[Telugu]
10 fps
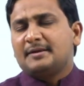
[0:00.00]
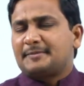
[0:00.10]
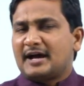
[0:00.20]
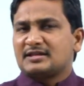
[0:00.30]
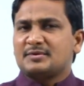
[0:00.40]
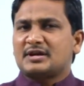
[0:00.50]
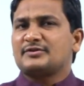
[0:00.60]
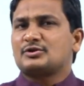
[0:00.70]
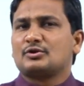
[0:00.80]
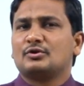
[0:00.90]
ఈ ప్రాథమిక
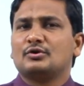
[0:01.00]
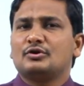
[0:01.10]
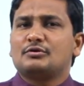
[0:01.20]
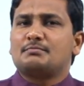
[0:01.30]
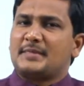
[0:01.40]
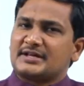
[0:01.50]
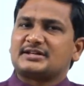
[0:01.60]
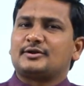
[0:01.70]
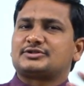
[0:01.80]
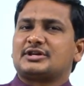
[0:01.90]
విధులు
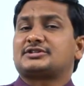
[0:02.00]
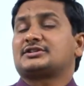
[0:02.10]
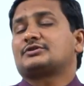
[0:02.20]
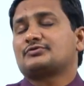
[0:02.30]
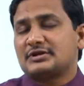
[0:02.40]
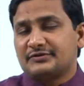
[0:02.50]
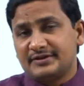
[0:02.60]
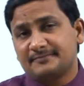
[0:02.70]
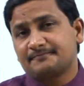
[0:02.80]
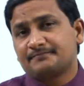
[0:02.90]
మధ్యలో
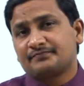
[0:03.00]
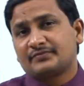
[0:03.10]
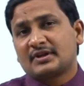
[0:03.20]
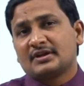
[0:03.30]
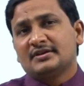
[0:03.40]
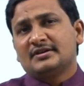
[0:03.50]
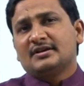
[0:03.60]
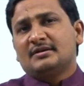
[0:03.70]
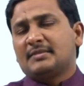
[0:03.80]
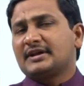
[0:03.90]
చేర్చినటువంటివి
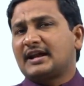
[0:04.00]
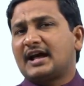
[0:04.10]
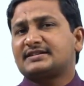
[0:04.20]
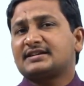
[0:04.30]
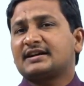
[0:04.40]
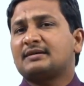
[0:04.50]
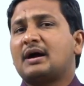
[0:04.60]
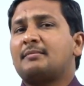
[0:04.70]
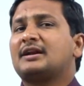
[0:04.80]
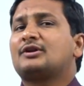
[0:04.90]
మరి రాజ్యాంగం
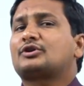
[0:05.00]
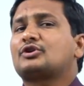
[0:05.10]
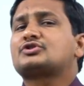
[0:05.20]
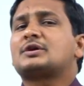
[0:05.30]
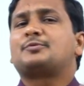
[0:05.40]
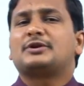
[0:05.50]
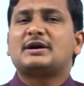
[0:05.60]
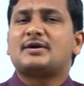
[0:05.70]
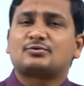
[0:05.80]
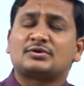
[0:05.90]
అమల్లోకి వచ్చినప్పుడు
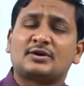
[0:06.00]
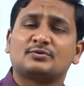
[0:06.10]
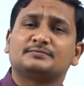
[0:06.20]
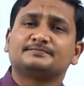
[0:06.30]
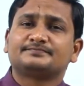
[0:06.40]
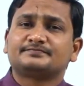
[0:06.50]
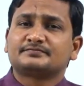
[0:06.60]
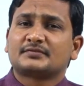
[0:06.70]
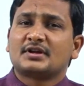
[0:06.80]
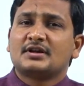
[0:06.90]
లేవంటున్నారు
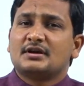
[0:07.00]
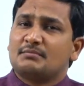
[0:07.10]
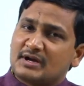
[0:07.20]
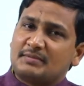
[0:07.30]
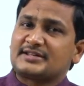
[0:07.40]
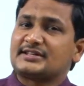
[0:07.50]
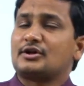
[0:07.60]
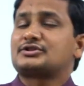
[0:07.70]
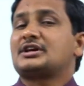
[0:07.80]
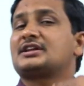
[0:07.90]
మరి
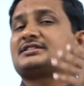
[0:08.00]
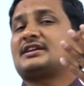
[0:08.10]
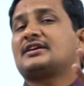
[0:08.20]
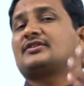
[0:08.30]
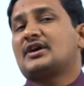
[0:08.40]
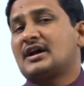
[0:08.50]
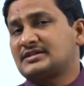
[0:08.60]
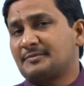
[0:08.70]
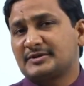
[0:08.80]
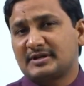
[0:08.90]
మధ్యలో చేర్చినాయి అని
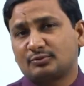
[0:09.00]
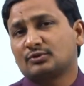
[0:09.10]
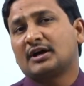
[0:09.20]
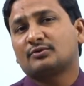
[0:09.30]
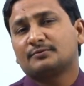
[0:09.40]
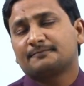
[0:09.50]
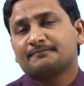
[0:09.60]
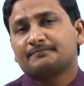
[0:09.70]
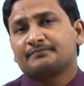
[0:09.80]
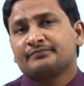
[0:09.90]
చెప్పి చెప్తున్నారు
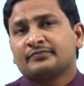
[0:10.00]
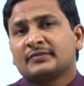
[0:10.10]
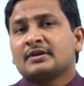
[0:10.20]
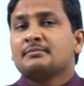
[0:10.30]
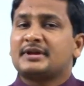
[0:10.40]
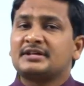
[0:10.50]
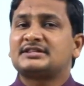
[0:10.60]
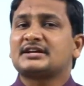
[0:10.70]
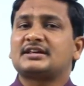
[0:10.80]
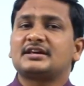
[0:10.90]
మరి
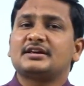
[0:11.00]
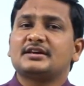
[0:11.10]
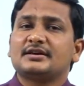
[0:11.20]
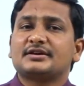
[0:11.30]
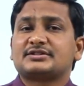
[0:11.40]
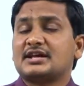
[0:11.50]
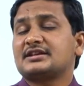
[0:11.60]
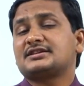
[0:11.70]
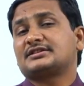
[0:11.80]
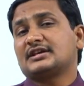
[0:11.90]
ఇంతకీ
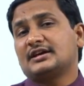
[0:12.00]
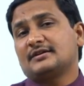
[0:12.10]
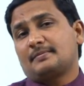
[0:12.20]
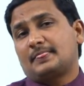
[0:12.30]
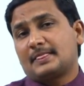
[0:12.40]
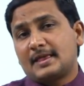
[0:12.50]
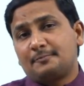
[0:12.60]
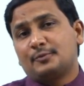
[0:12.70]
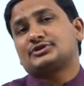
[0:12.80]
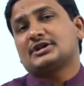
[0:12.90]
చేర్చితే
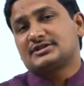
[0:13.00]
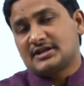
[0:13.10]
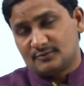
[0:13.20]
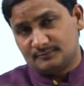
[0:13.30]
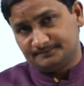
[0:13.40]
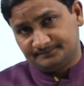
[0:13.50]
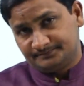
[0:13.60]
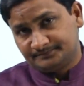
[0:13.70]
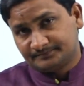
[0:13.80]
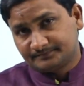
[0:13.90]
ఎప్పుడు చేర్చారు
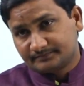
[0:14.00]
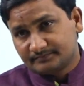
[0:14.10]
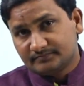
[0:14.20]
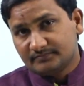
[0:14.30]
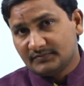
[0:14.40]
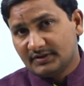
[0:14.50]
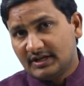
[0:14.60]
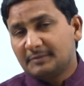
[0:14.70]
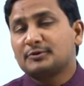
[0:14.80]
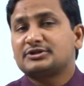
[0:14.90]

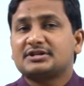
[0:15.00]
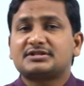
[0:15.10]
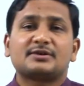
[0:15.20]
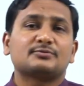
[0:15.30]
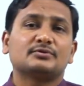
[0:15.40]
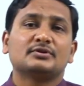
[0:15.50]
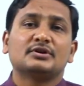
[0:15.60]
ఎప్పుడు చేర్చారు